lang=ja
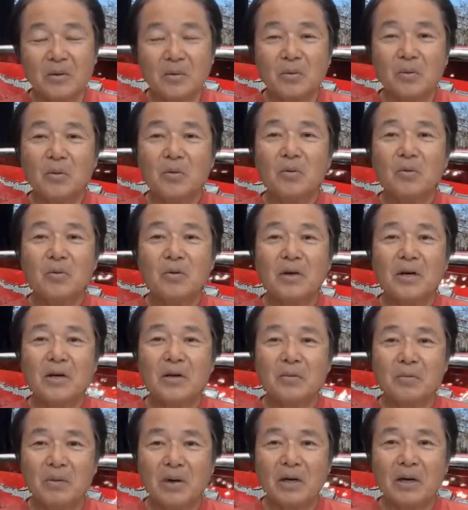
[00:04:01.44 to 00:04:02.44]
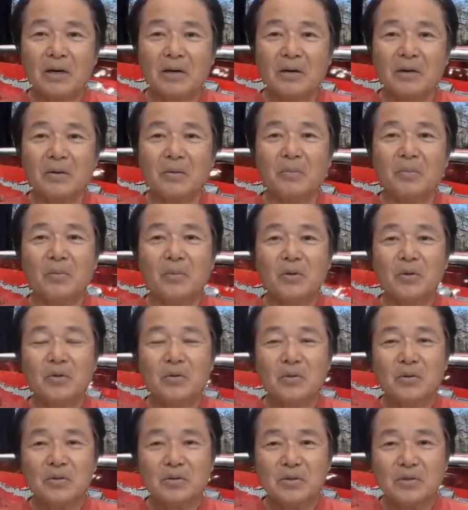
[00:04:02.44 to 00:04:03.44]
今回は、も
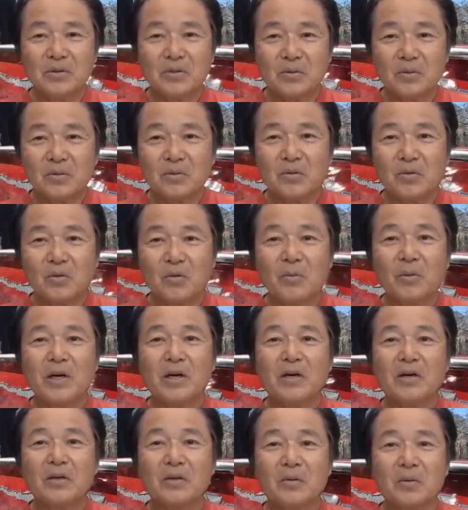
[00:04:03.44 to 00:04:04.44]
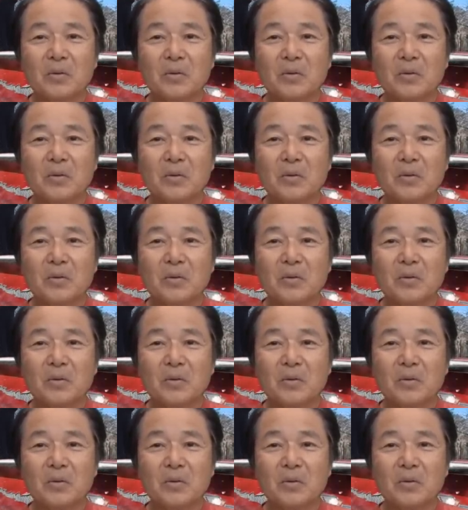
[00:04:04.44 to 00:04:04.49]
のすごく細かい